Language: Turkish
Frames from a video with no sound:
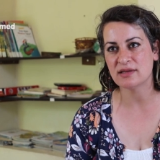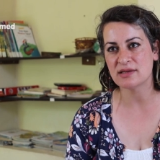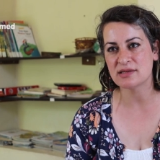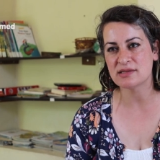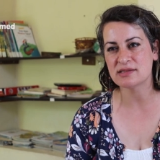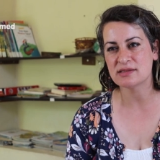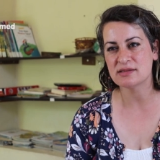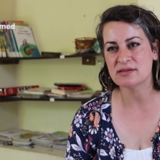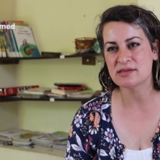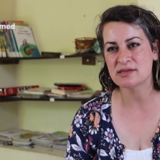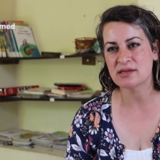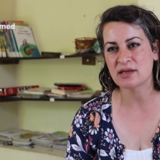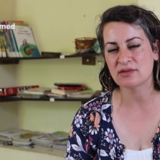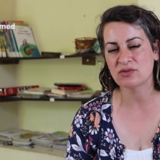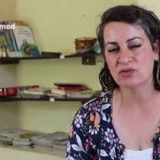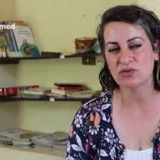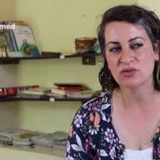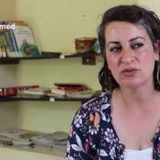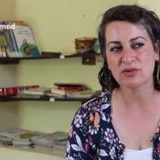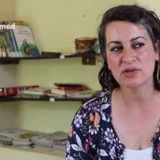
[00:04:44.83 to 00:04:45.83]
tekstil
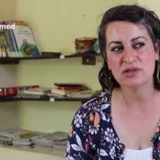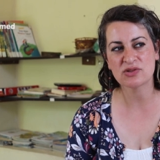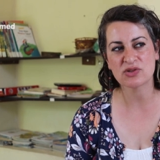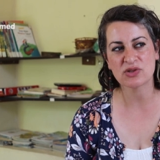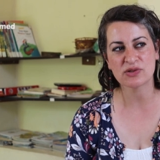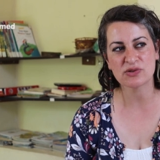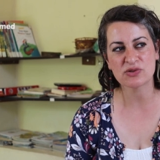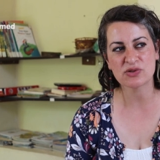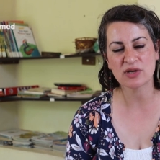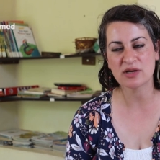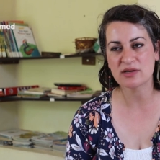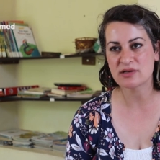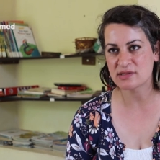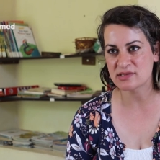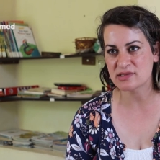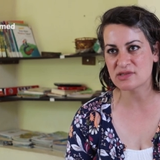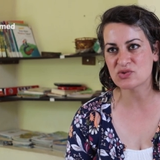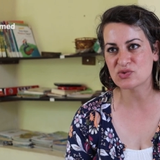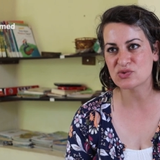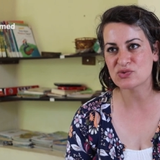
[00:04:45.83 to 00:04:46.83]
sektöründe çalışan
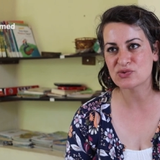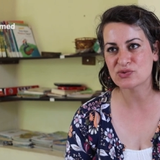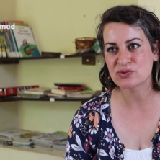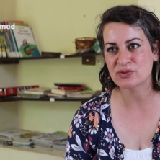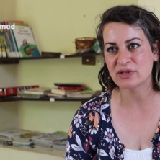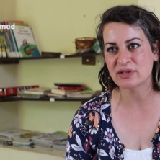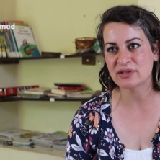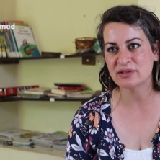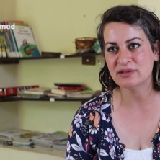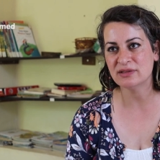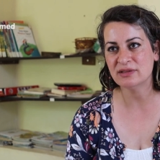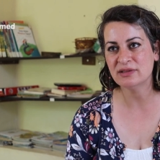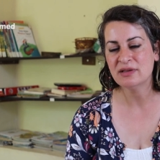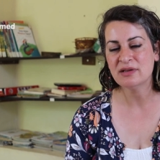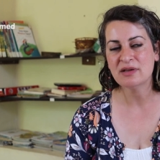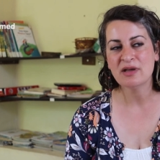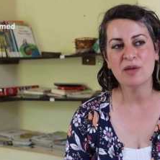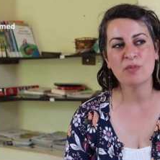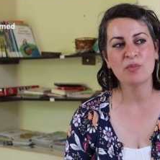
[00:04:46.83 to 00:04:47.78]
kız çocuklarının